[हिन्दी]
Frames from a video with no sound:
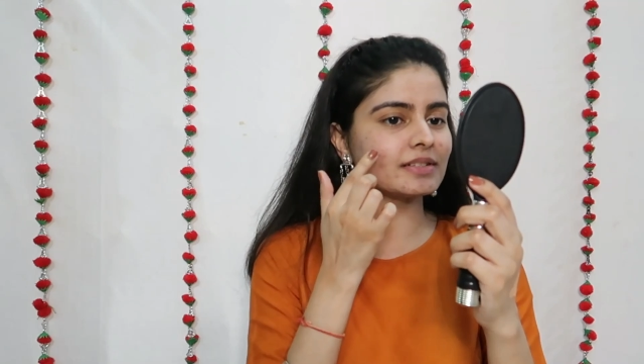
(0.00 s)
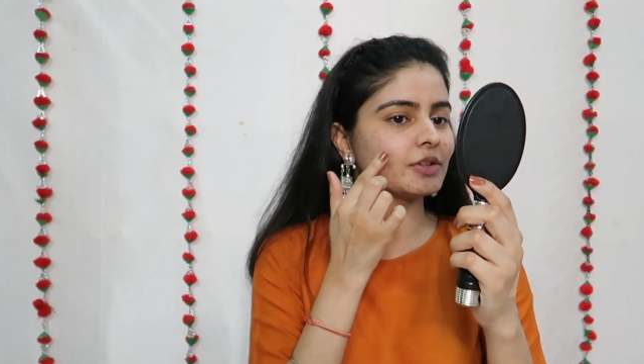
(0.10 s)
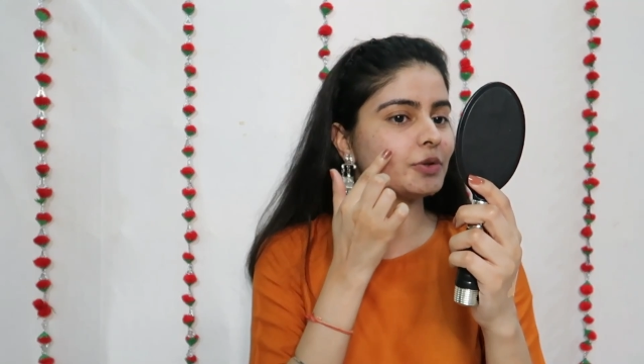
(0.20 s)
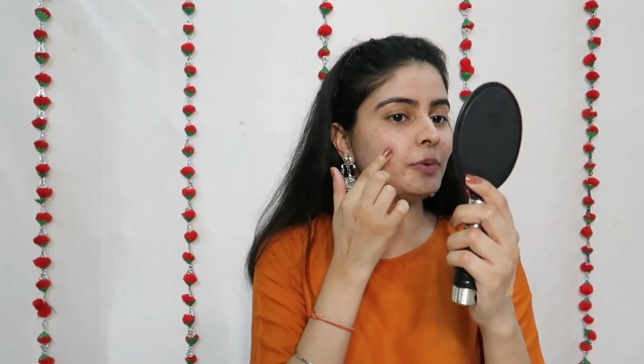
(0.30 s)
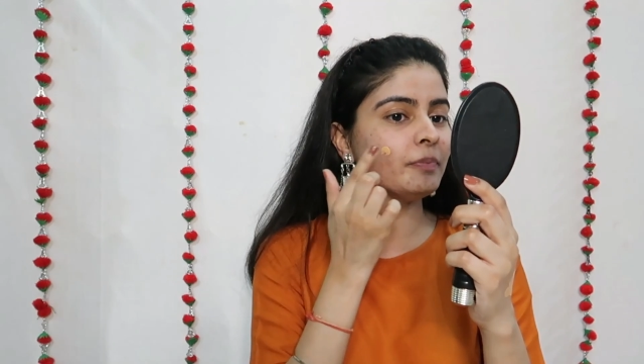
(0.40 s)
कर
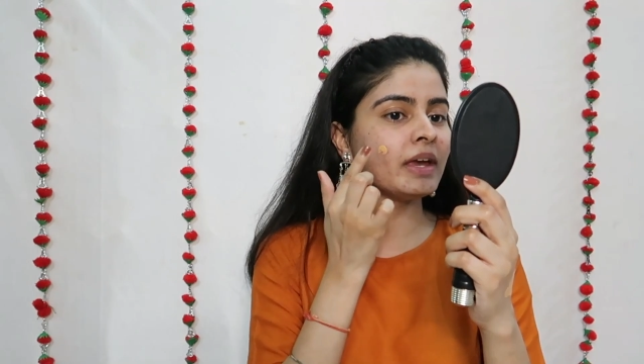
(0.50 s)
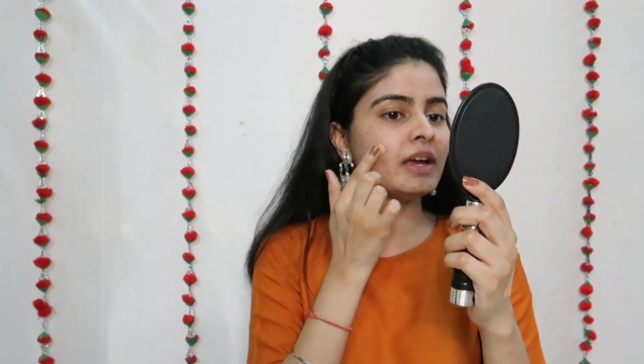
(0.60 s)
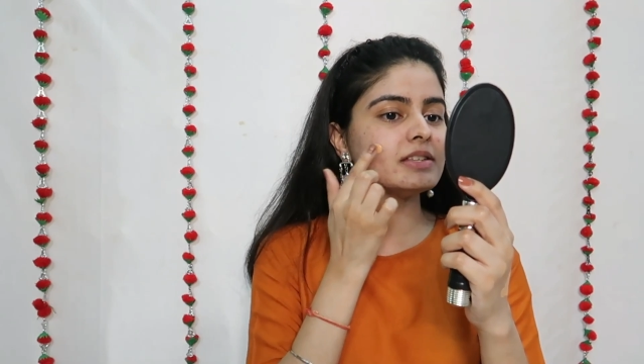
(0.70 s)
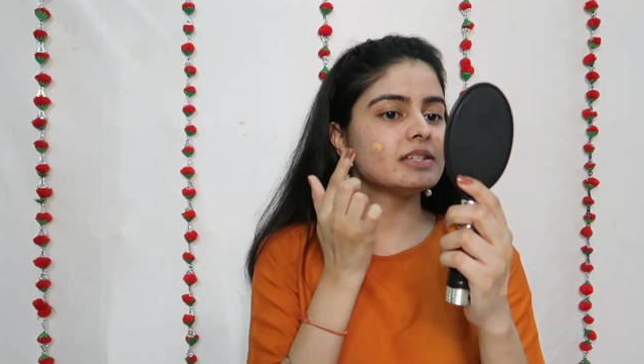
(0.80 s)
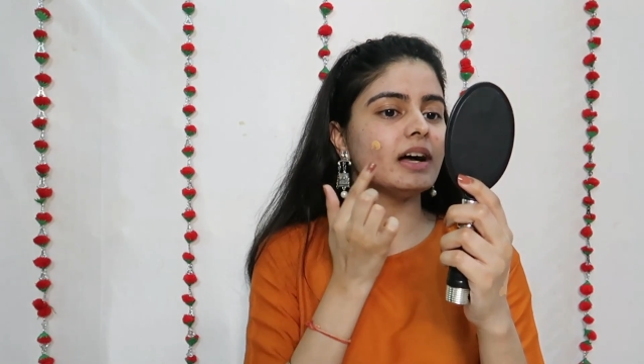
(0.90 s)
सकते हो
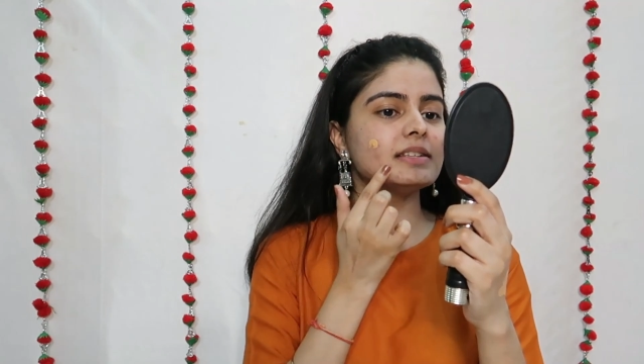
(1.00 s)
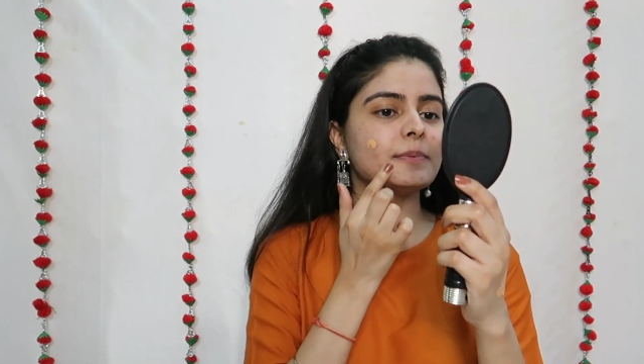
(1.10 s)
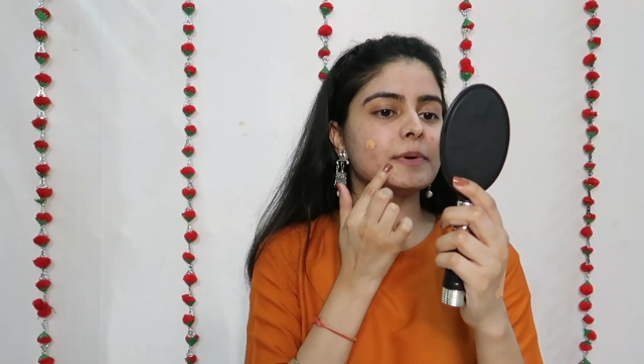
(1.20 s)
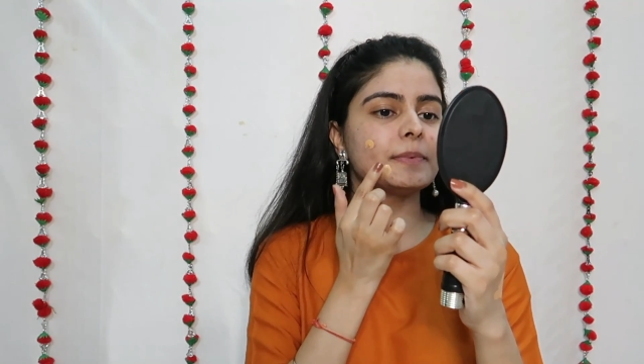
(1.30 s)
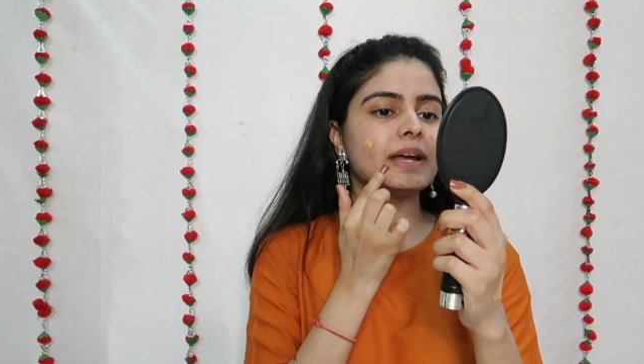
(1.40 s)
जहां
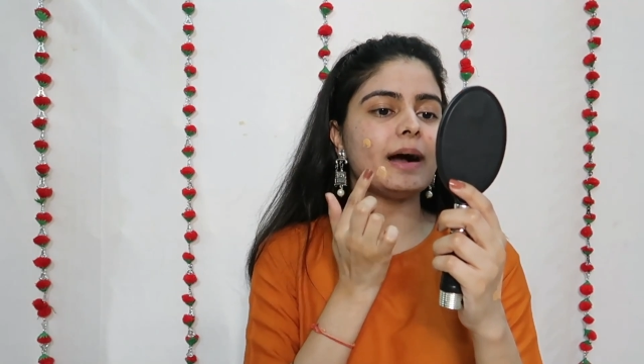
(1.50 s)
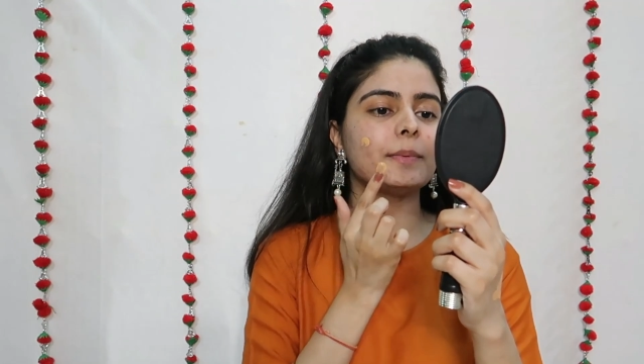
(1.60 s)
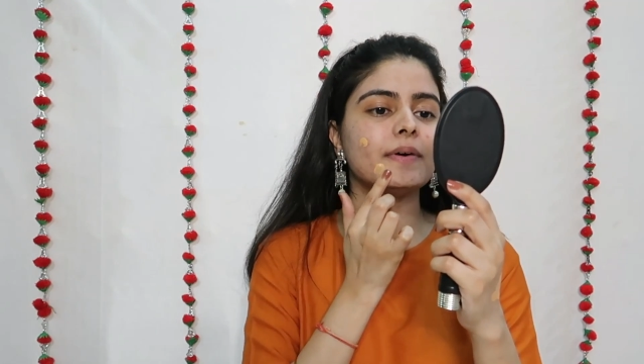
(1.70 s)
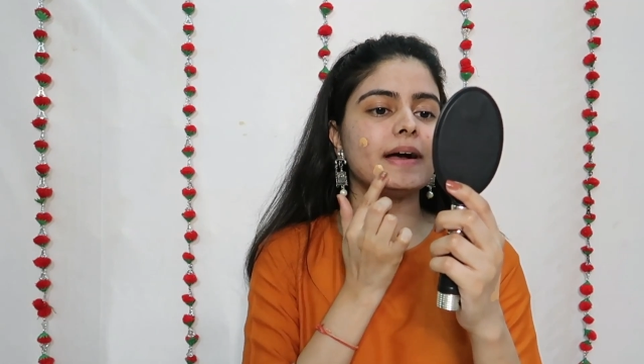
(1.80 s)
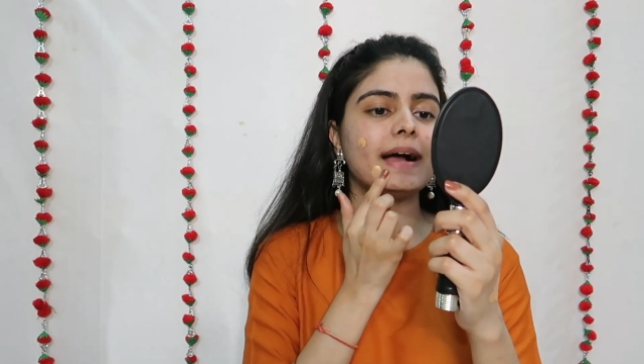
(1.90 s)
जहां पर भी
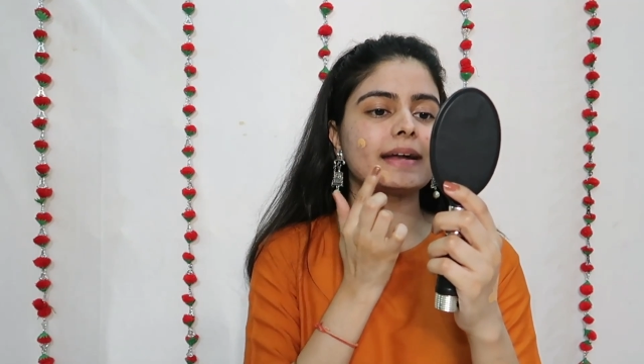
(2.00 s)
आपको